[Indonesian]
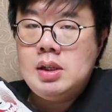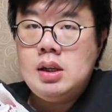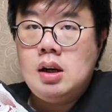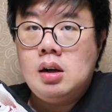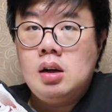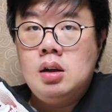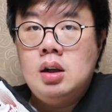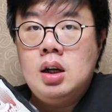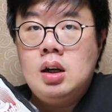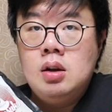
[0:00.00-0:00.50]

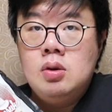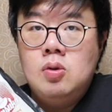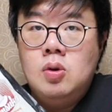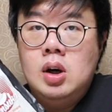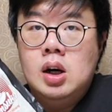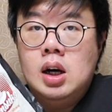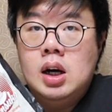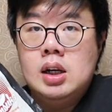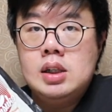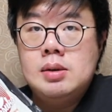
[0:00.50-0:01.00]
masak rendang
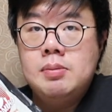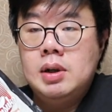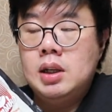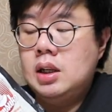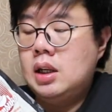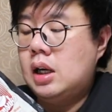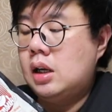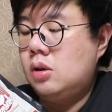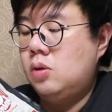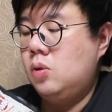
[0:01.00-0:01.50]
juga nggak
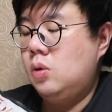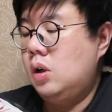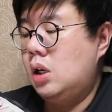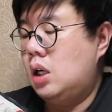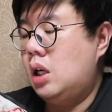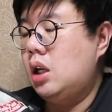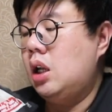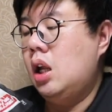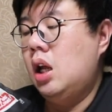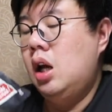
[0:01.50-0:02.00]
sebentar juga
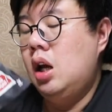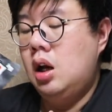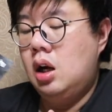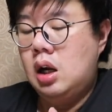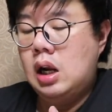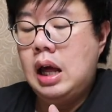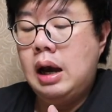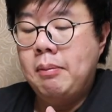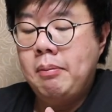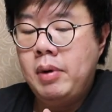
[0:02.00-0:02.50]
kan
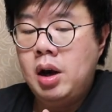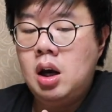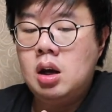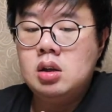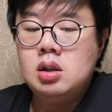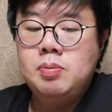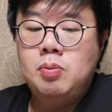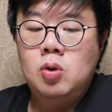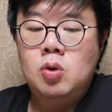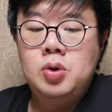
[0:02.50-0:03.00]
lama
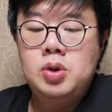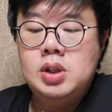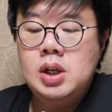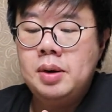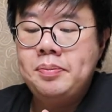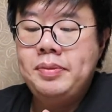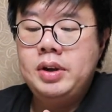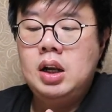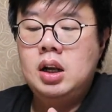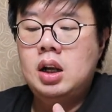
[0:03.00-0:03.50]
10
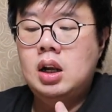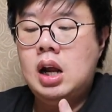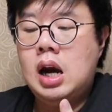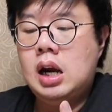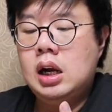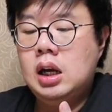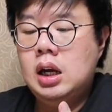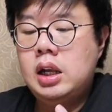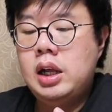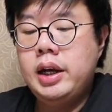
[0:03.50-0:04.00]
jam dan
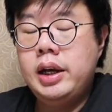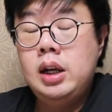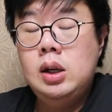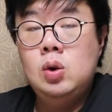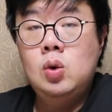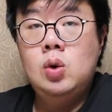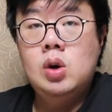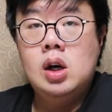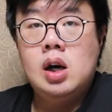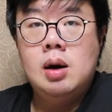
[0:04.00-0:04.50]
harga
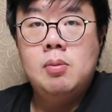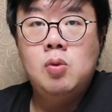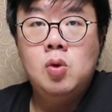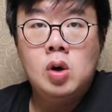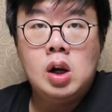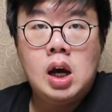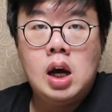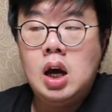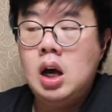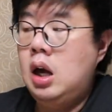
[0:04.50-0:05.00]
daging juga nggak
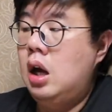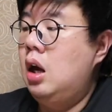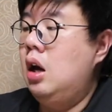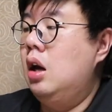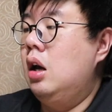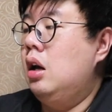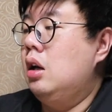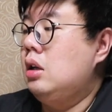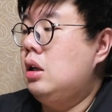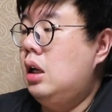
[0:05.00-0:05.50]
murah.
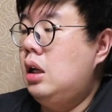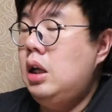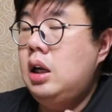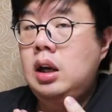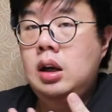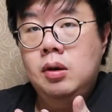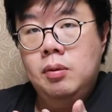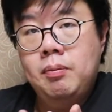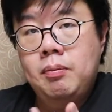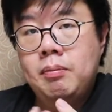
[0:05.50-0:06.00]

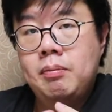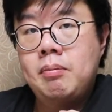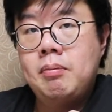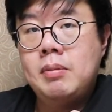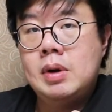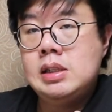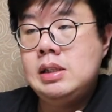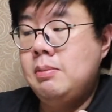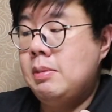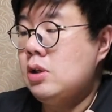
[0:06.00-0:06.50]
Jadi
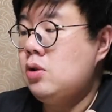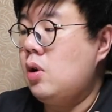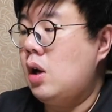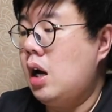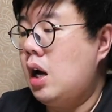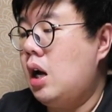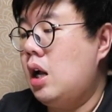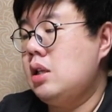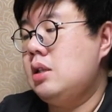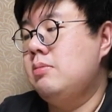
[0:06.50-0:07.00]
masih masuk
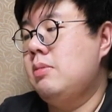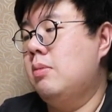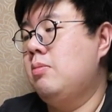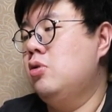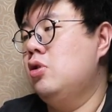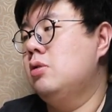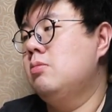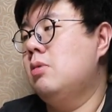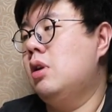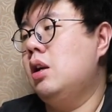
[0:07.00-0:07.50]
akal
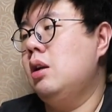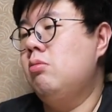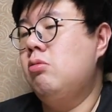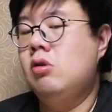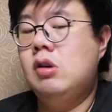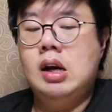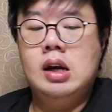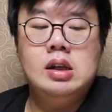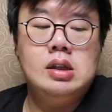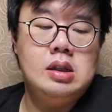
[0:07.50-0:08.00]

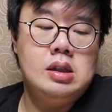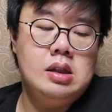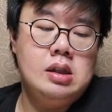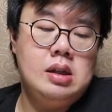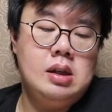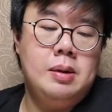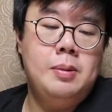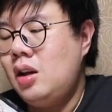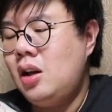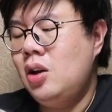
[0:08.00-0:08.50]
99.000
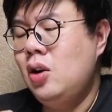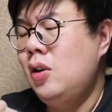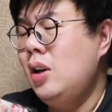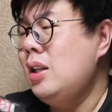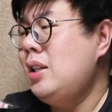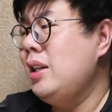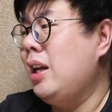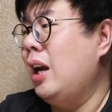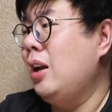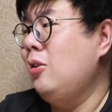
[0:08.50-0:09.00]
guys.
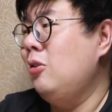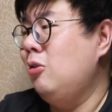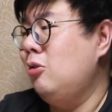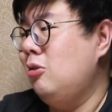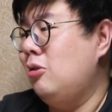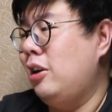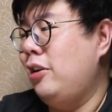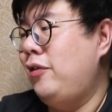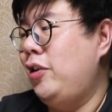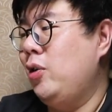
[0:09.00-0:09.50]
Yaudah sekian
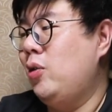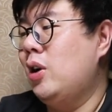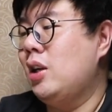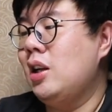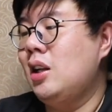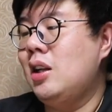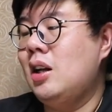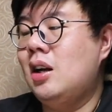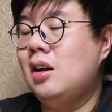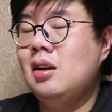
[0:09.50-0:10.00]
dulu review gue
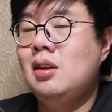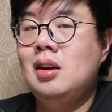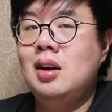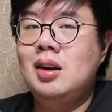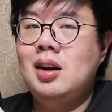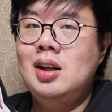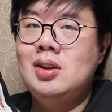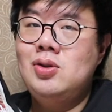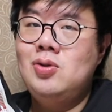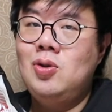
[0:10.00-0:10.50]
tentang
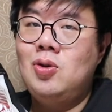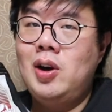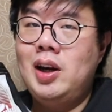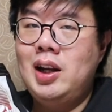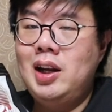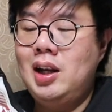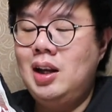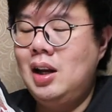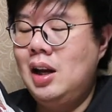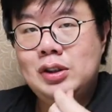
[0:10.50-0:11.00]
rendang dan suko
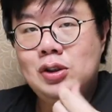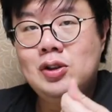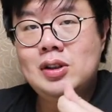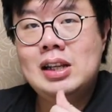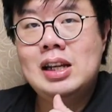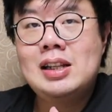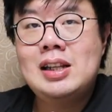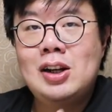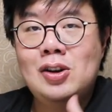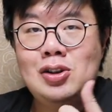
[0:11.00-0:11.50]
ini.
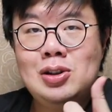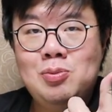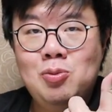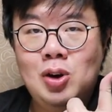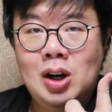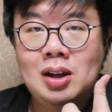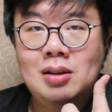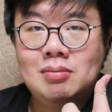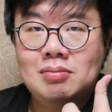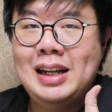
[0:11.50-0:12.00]
Sukses terus
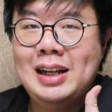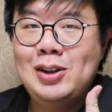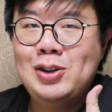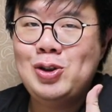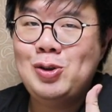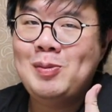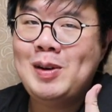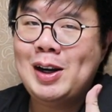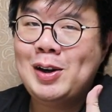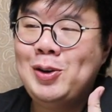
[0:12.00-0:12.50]
buat Dini
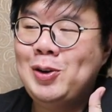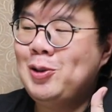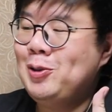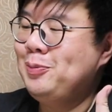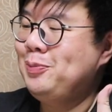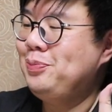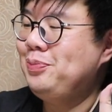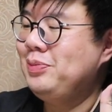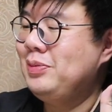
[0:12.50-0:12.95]
Sumargo.